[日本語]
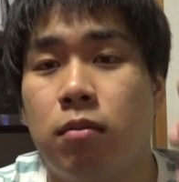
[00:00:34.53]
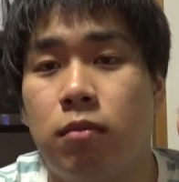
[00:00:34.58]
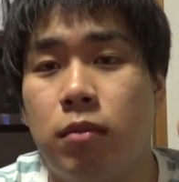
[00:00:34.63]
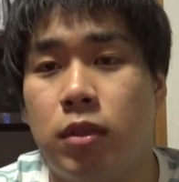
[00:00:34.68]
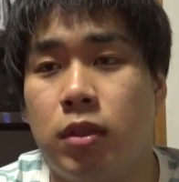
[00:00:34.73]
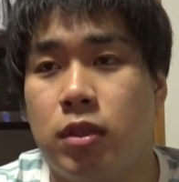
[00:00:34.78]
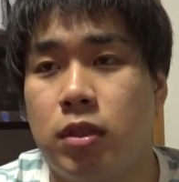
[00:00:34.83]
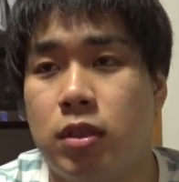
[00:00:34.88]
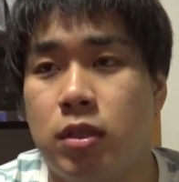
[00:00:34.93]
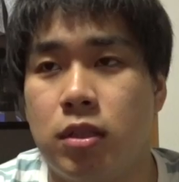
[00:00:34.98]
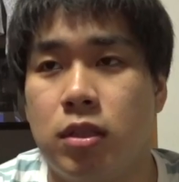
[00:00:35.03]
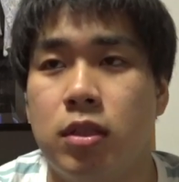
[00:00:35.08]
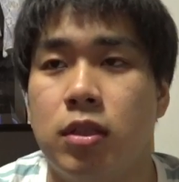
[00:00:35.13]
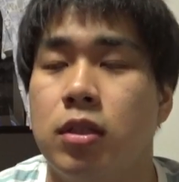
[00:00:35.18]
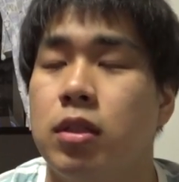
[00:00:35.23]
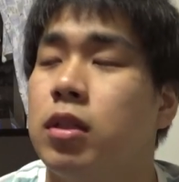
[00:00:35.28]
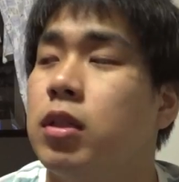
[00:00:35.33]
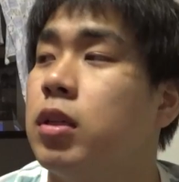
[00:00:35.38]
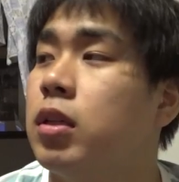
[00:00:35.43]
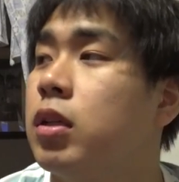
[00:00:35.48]
3
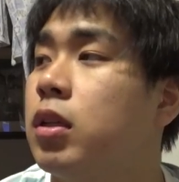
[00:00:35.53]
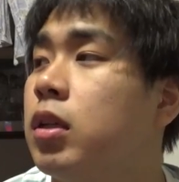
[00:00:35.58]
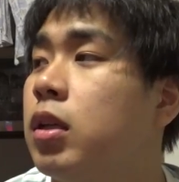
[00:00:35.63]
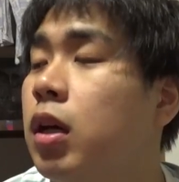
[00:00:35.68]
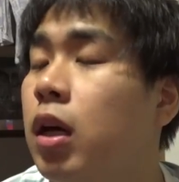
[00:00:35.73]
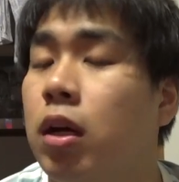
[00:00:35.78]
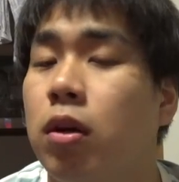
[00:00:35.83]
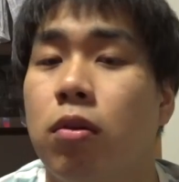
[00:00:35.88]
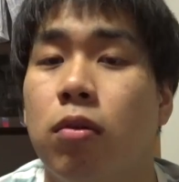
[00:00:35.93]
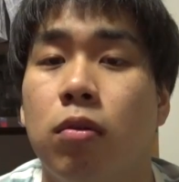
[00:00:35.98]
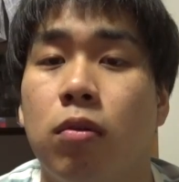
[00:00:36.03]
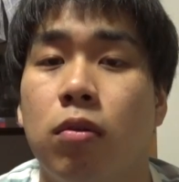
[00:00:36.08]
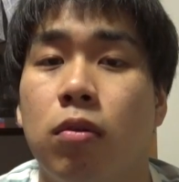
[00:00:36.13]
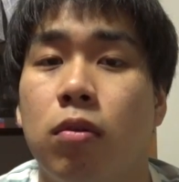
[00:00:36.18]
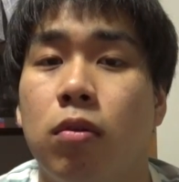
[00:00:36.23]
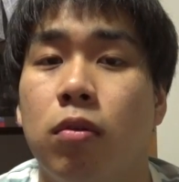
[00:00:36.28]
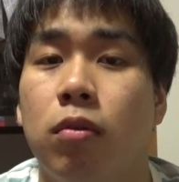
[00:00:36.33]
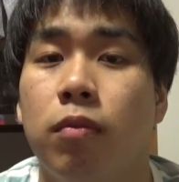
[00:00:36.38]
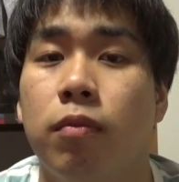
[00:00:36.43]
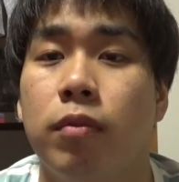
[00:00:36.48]
つあ
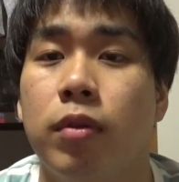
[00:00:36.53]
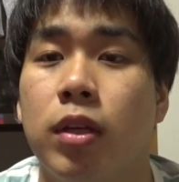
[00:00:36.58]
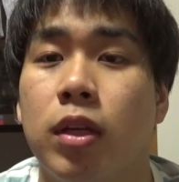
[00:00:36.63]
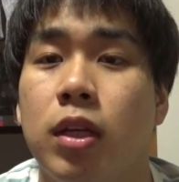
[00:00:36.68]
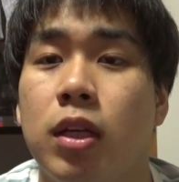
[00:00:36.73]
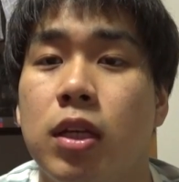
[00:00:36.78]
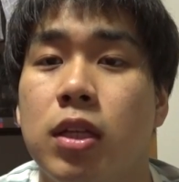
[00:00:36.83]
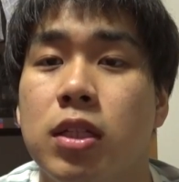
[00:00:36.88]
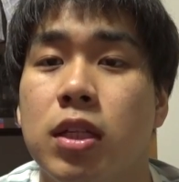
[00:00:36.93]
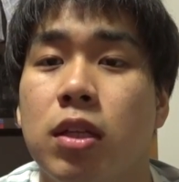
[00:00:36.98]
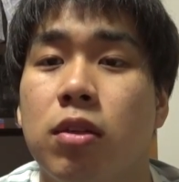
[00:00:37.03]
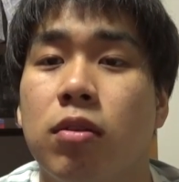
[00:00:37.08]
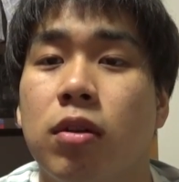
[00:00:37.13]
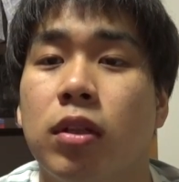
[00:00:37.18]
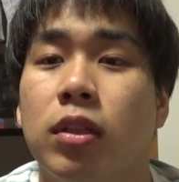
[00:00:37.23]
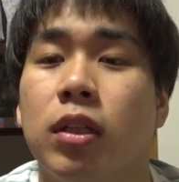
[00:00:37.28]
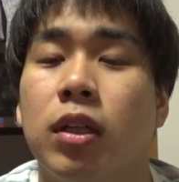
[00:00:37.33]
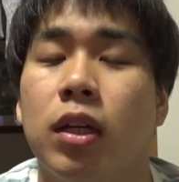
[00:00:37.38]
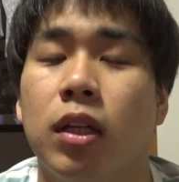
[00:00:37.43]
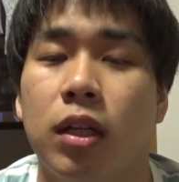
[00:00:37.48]
の駅員さんの
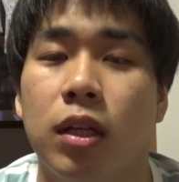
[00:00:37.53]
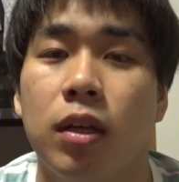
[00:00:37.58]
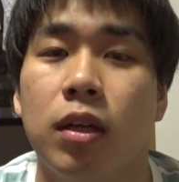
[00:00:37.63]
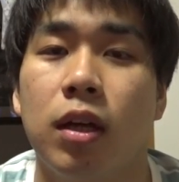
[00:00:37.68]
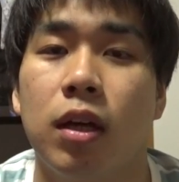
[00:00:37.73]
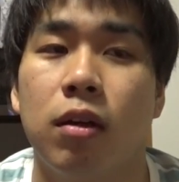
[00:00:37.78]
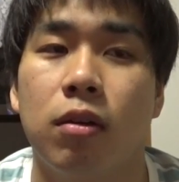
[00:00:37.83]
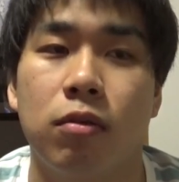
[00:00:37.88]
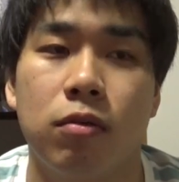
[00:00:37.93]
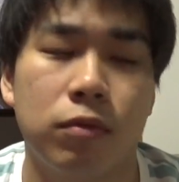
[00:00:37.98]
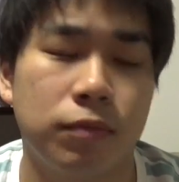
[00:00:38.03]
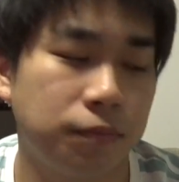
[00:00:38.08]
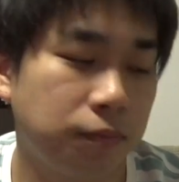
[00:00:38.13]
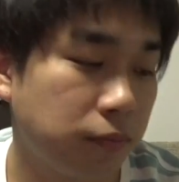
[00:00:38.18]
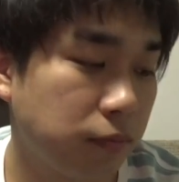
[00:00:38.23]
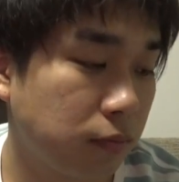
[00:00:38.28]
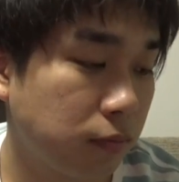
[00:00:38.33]
方がねあの